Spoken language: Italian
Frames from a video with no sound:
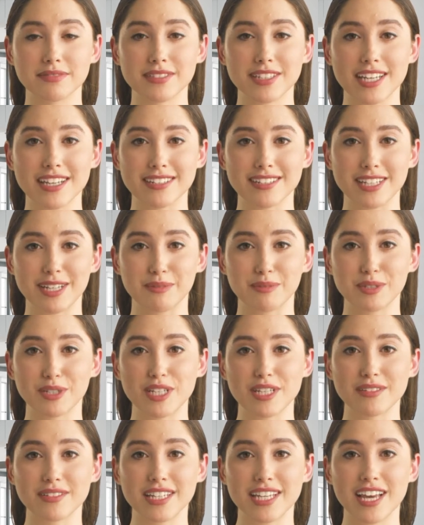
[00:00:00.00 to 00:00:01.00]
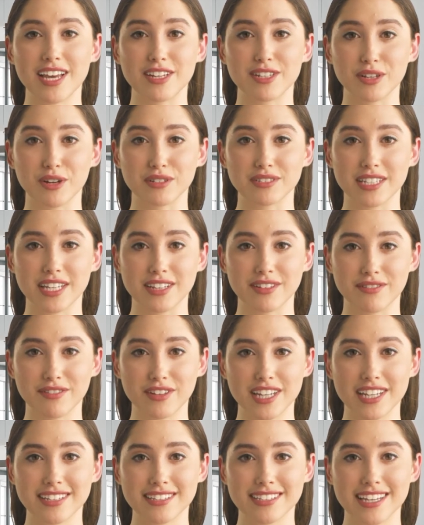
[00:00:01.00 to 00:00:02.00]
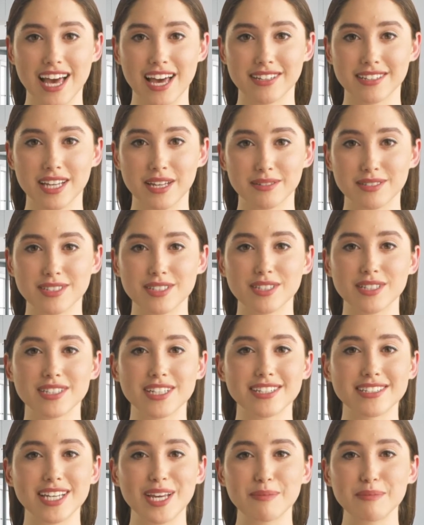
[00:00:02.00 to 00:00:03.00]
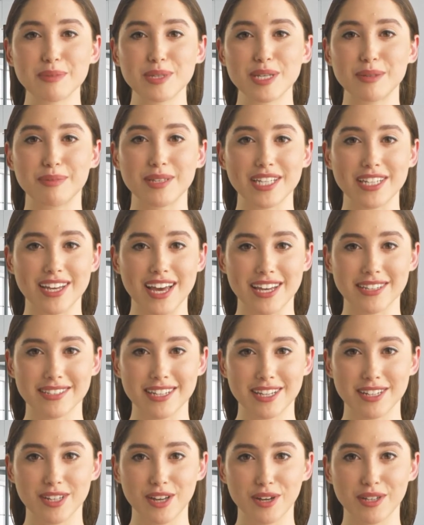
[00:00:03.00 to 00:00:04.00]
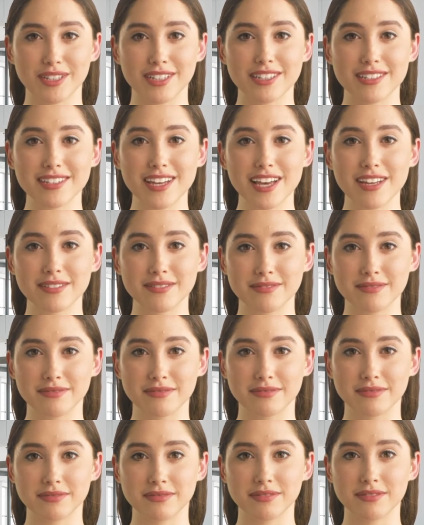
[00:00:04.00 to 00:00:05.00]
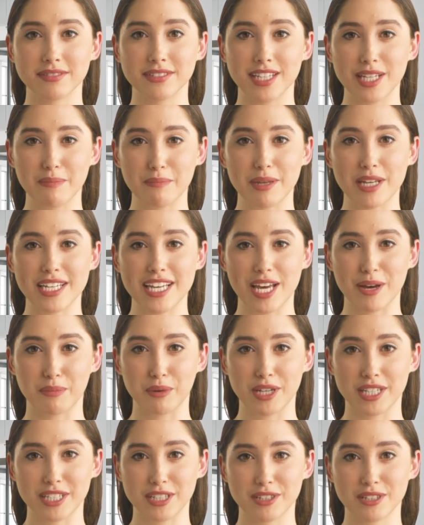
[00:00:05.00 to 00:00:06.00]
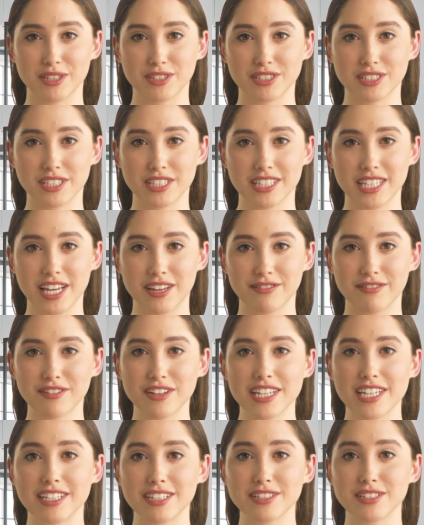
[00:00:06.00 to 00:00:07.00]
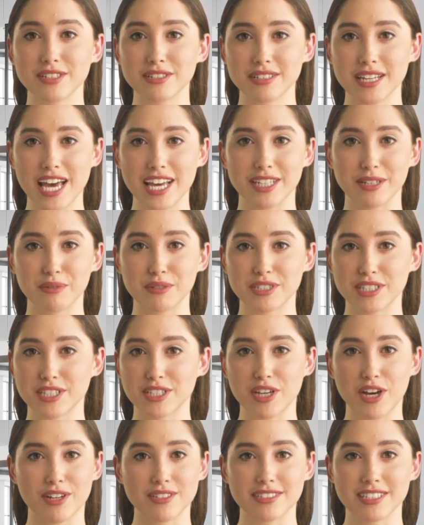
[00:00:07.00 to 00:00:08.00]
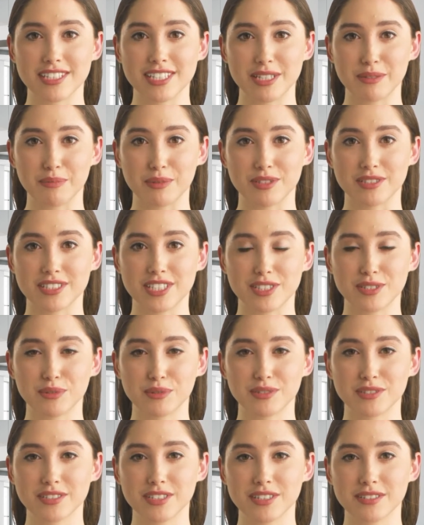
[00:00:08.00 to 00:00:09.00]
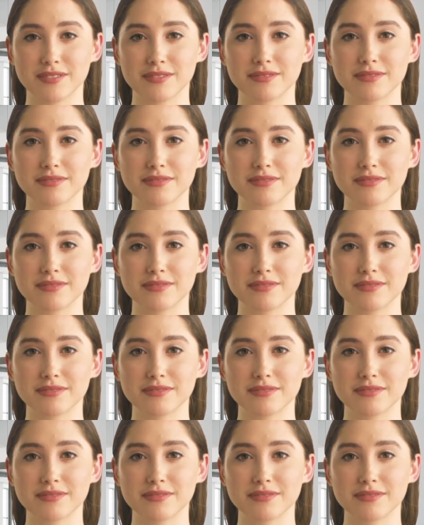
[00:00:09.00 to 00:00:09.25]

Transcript: I simboli della raccolta differenziata sono da sempre una grande incognita. Impariamo a riconoscerli al fine di gettare ogni cosa nel posto giusto.